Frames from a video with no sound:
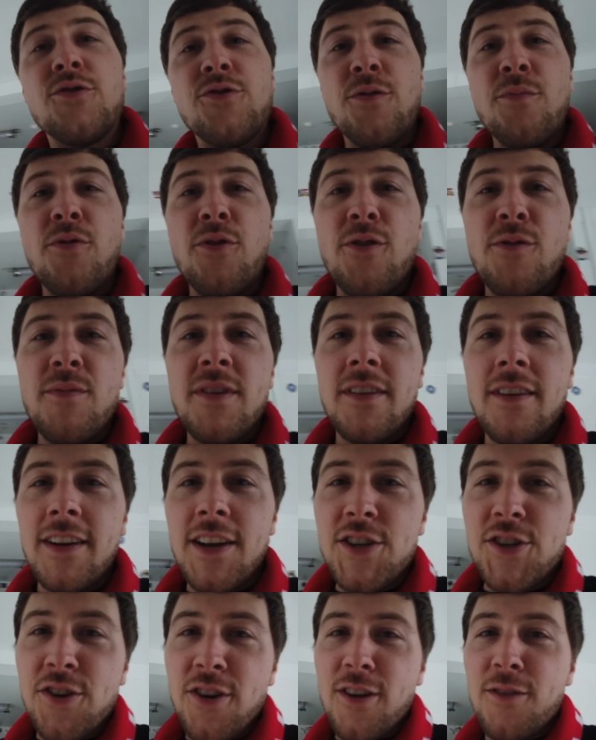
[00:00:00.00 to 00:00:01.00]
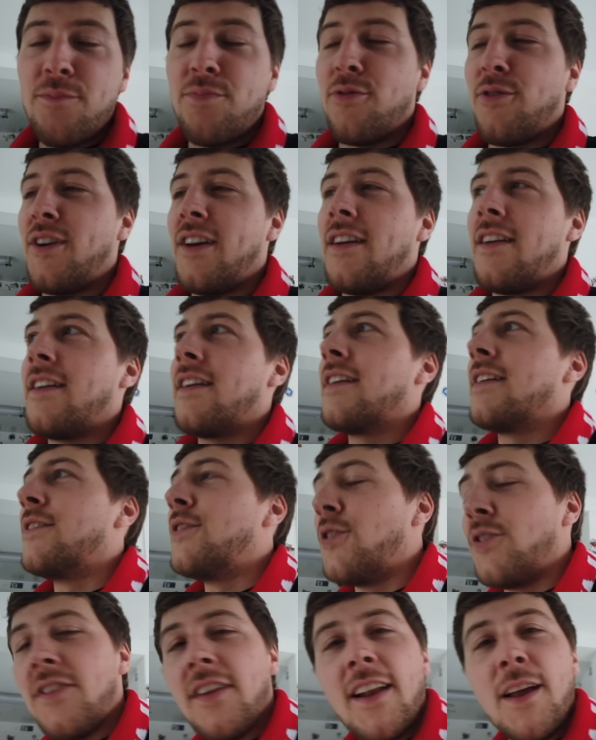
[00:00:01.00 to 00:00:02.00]
je me remets dans les chiottes pour
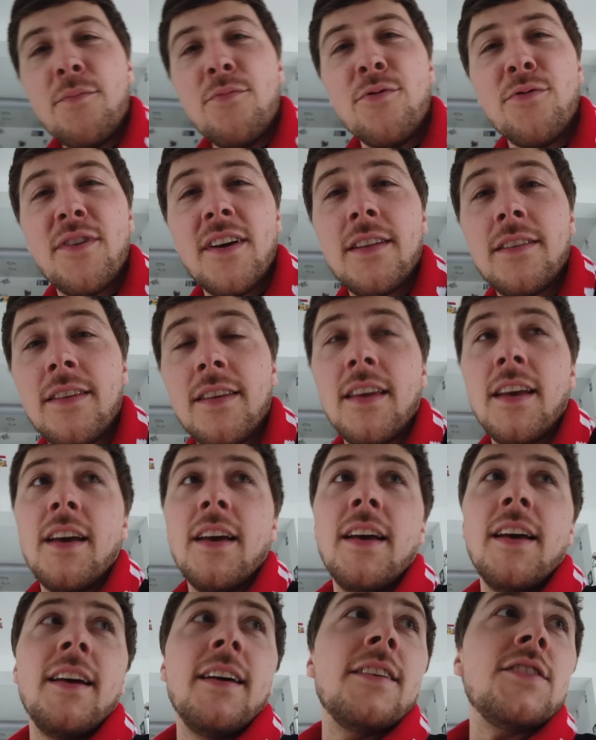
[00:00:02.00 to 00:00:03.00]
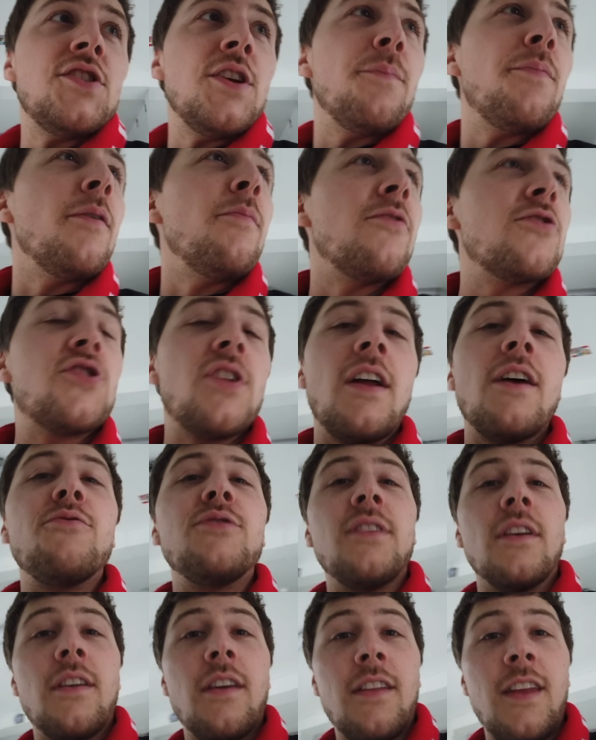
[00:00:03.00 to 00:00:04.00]
noter la buvette. J'ai pas mangé là,
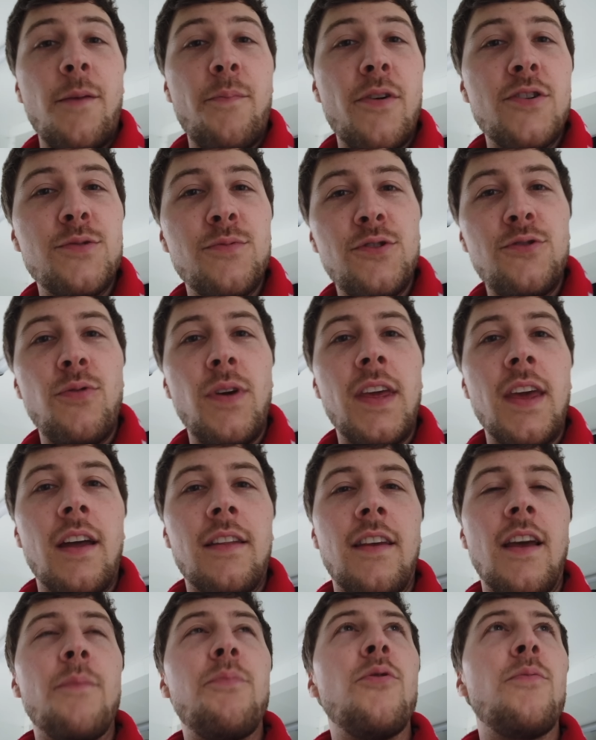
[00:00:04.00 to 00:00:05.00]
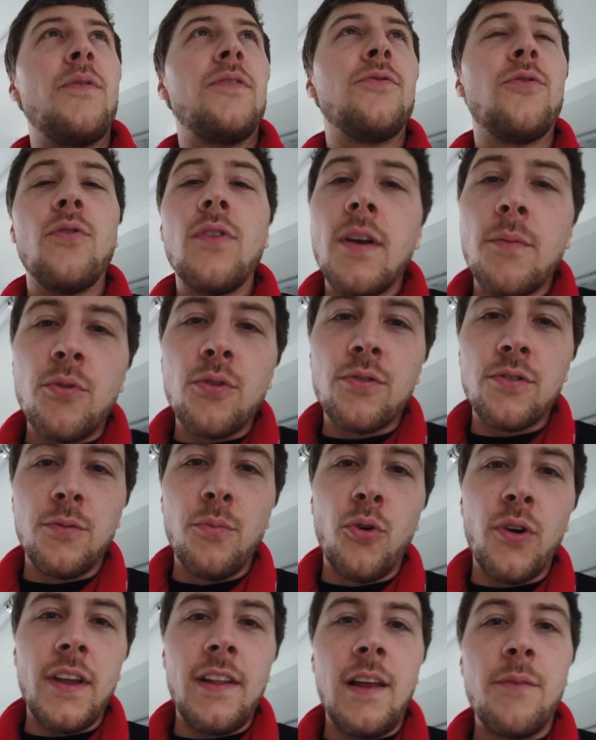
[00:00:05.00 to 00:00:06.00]
vous inquiétez pas, je me suis écarté un peu parce qu'il y a beaucoup de
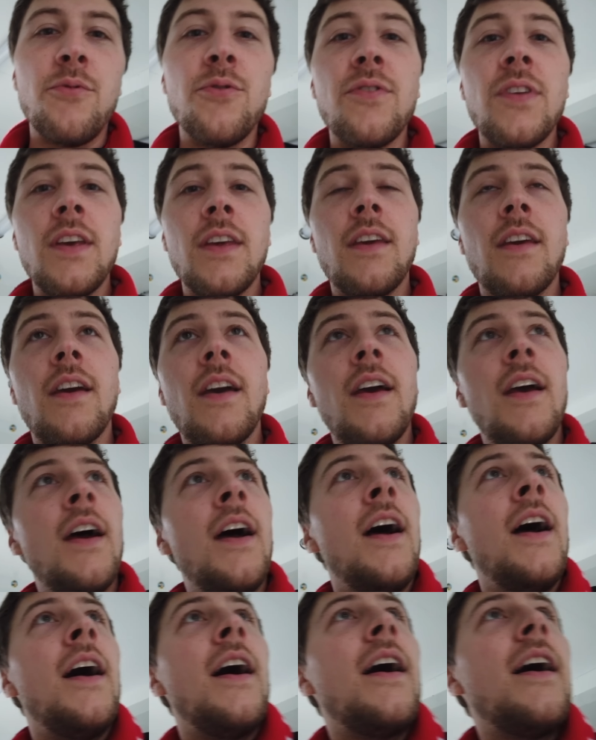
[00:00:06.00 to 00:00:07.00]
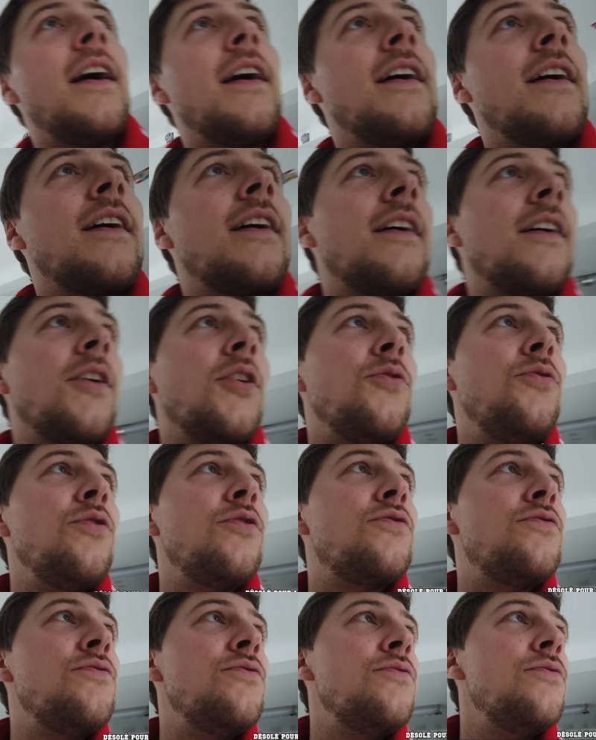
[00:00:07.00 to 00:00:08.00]
bruit de la musique. Euh, du
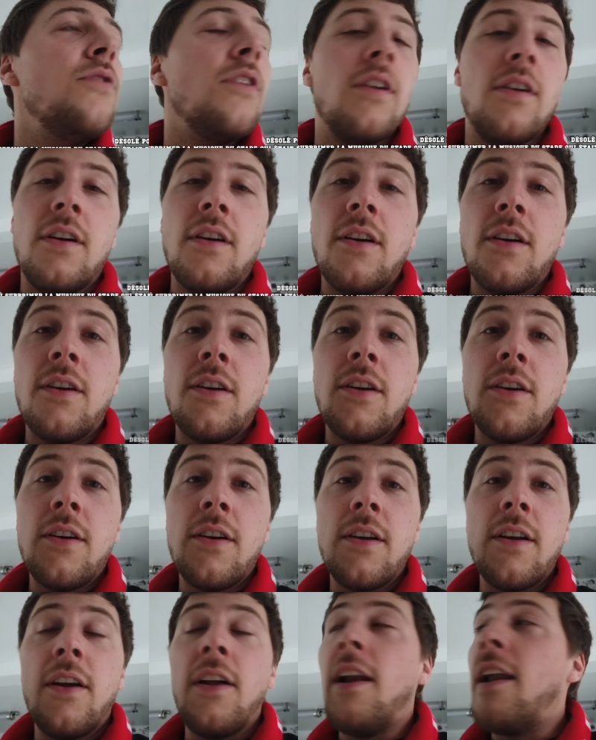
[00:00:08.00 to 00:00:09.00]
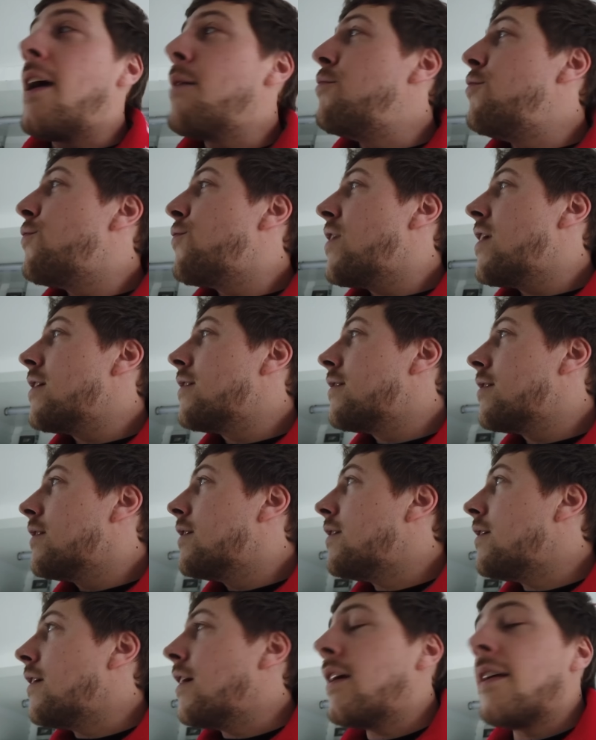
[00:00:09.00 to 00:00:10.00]
coup, euh, la buvette
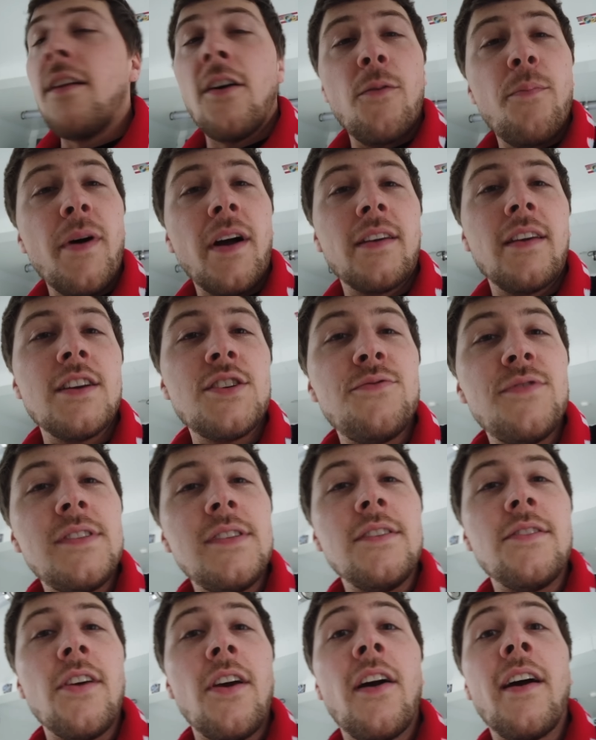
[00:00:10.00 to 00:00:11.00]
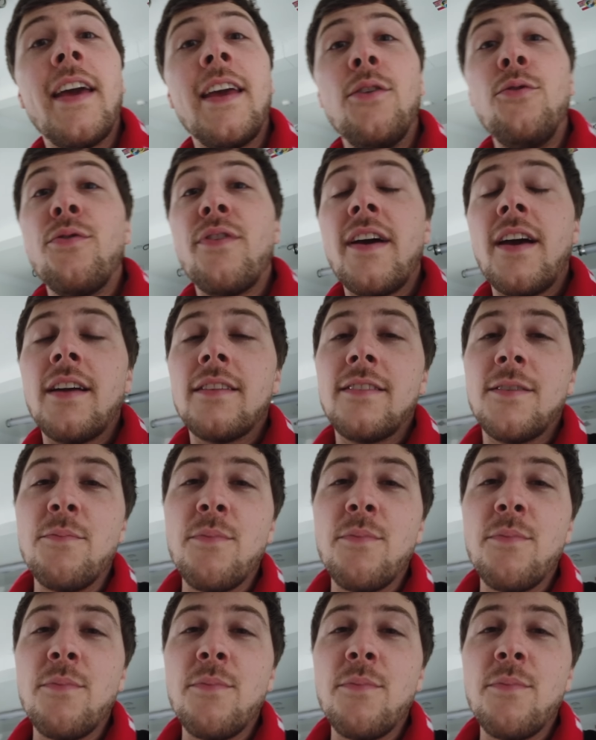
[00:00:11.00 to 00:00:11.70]
qui est dans le parquage visiteur est ouverte,